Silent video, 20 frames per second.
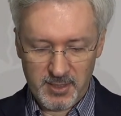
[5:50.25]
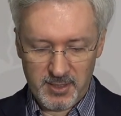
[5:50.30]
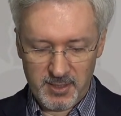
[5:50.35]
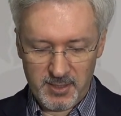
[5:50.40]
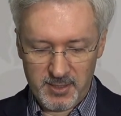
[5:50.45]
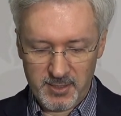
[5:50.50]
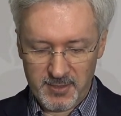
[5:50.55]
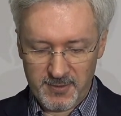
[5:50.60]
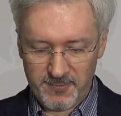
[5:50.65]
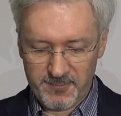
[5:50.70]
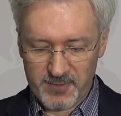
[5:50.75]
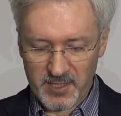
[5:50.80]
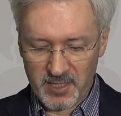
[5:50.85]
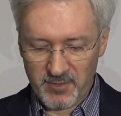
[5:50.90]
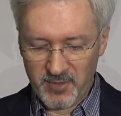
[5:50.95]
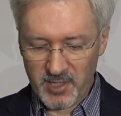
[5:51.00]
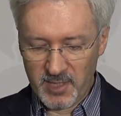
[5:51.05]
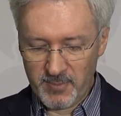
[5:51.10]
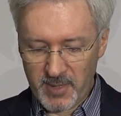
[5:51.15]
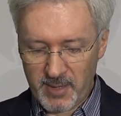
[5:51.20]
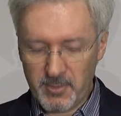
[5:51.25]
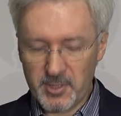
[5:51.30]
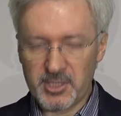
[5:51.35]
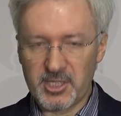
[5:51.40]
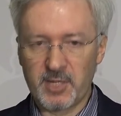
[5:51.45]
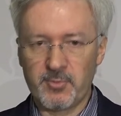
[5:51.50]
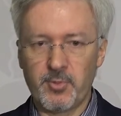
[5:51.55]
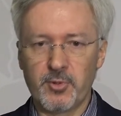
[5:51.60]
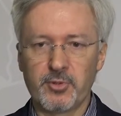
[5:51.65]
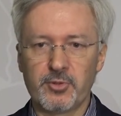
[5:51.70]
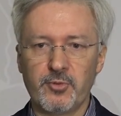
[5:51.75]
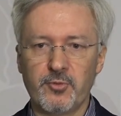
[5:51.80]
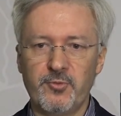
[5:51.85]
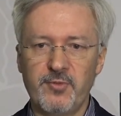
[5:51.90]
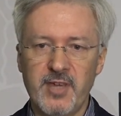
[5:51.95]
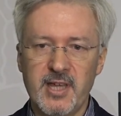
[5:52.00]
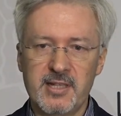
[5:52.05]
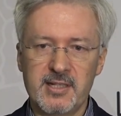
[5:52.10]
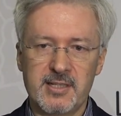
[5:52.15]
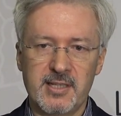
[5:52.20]
W tej chwili mamy tych punktów
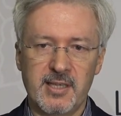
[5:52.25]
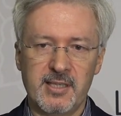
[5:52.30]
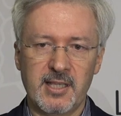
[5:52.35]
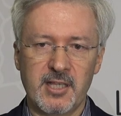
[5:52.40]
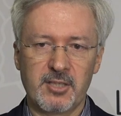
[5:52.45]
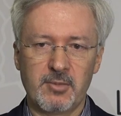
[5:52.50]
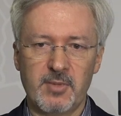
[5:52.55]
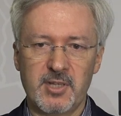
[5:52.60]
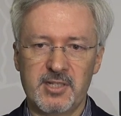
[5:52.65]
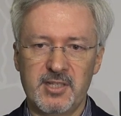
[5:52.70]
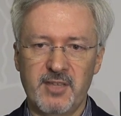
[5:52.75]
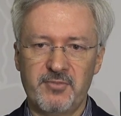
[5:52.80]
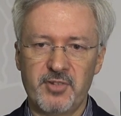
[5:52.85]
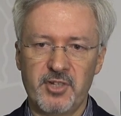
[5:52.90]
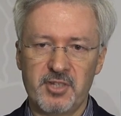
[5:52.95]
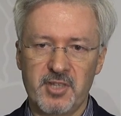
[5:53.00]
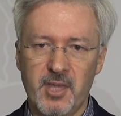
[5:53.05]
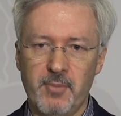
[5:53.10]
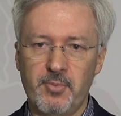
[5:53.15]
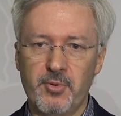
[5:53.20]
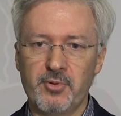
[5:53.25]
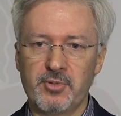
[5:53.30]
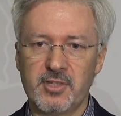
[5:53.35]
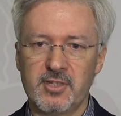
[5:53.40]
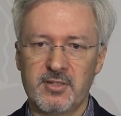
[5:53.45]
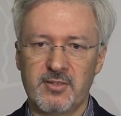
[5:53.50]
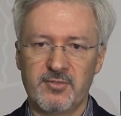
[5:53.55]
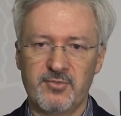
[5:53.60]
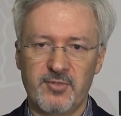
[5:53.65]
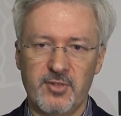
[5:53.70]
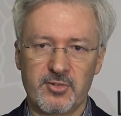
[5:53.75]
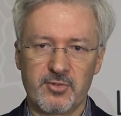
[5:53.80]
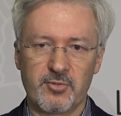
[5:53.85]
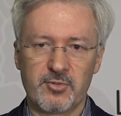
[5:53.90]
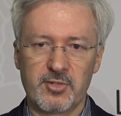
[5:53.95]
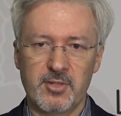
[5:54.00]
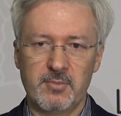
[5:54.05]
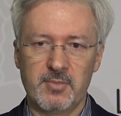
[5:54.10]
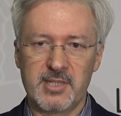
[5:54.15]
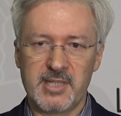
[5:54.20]
więcej, natomiast nie wszystkie punkty są w
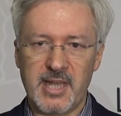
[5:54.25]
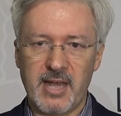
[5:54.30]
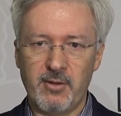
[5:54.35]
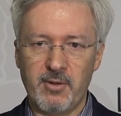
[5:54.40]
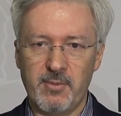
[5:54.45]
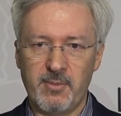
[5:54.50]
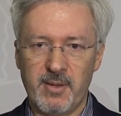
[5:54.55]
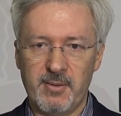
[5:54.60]
związku z tym stałe.